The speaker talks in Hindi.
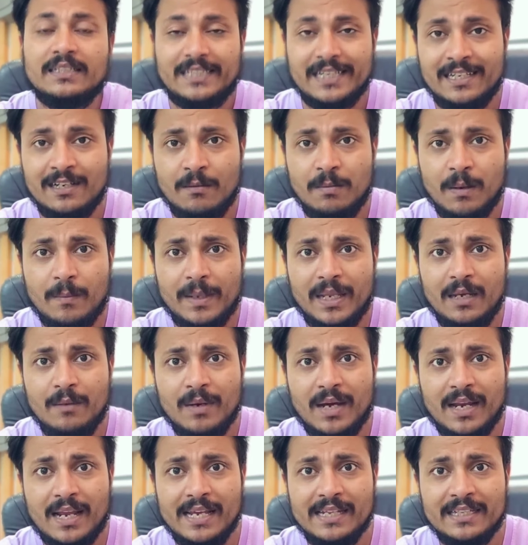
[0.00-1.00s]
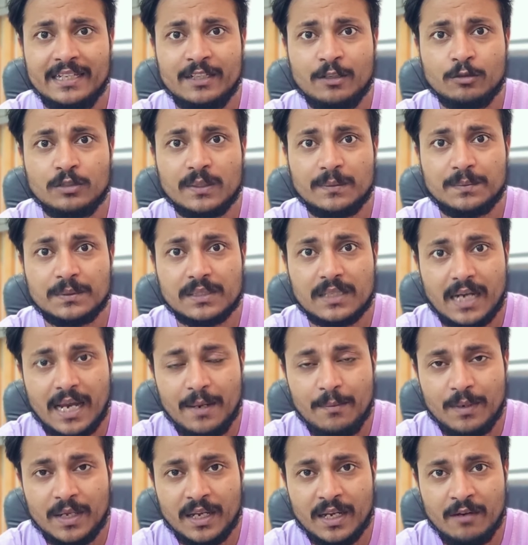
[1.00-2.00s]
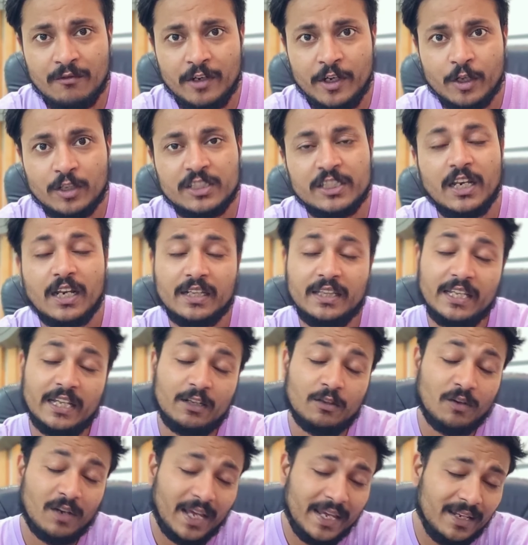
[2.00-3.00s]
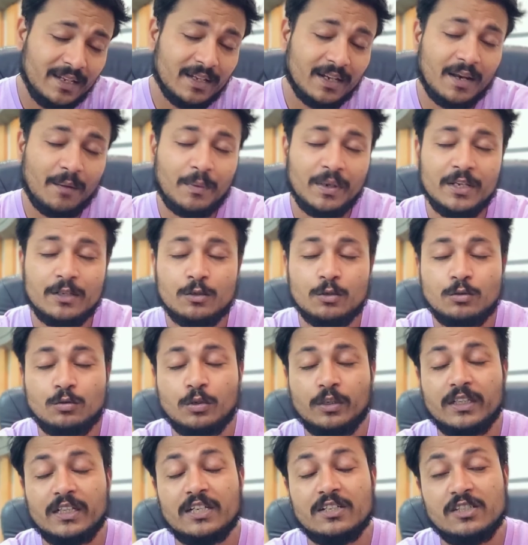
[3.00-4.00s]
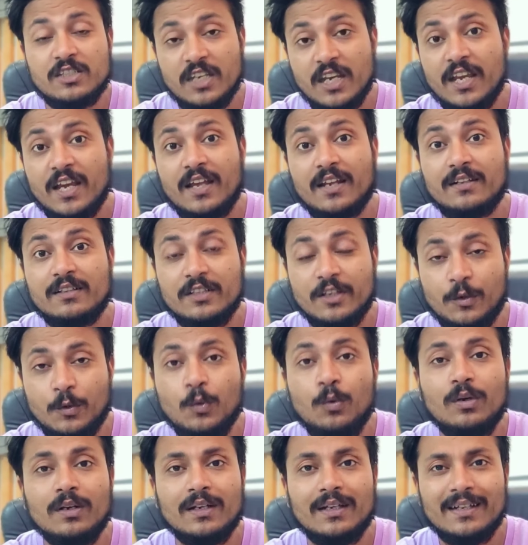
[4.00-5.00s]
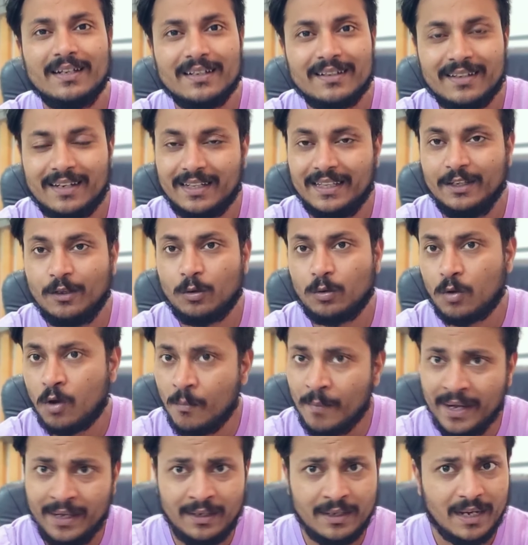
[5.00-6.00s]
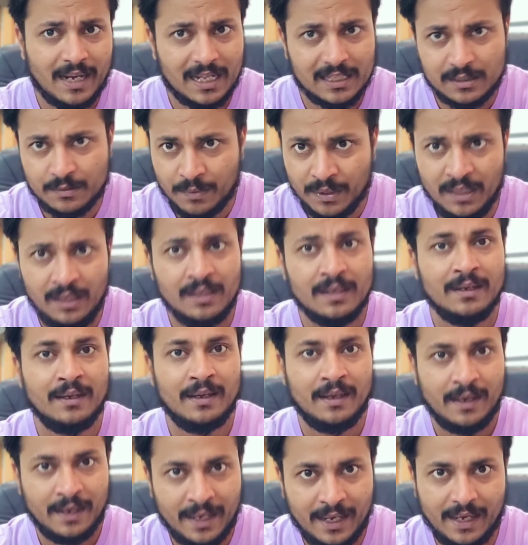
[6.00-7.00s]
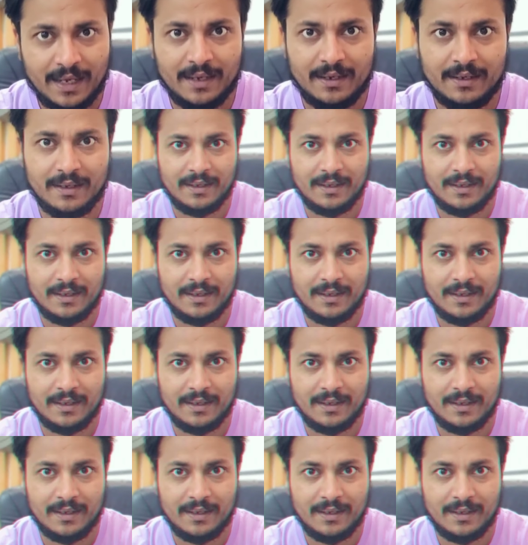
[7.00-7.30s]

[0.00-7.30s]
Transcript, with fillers: चैनल पर पहली बार आए थे तो सब्सक्राइब करें वीडियो अच्छी लगती है तो लाइक करें अपने दोस्तों के साथ शेयर जरूर कर दें और कॉमेंट लाजमी है